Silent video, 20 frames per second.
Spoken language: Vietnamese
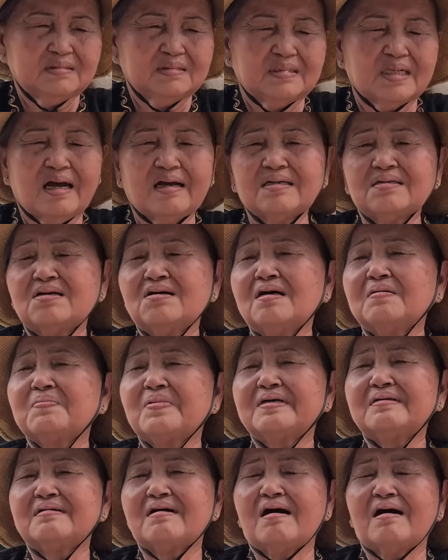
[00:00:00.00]
đất nước
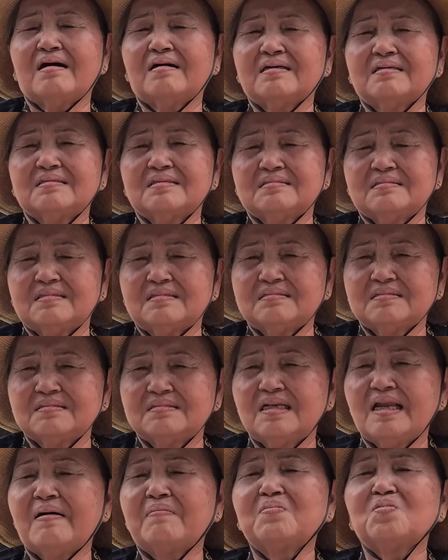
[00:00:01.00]
bây giờ
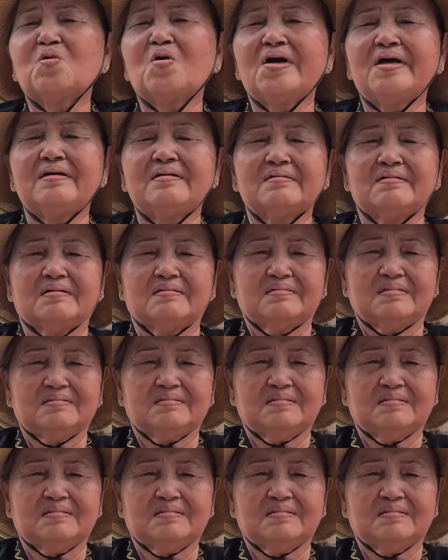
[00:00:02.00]
lâm nguy rồi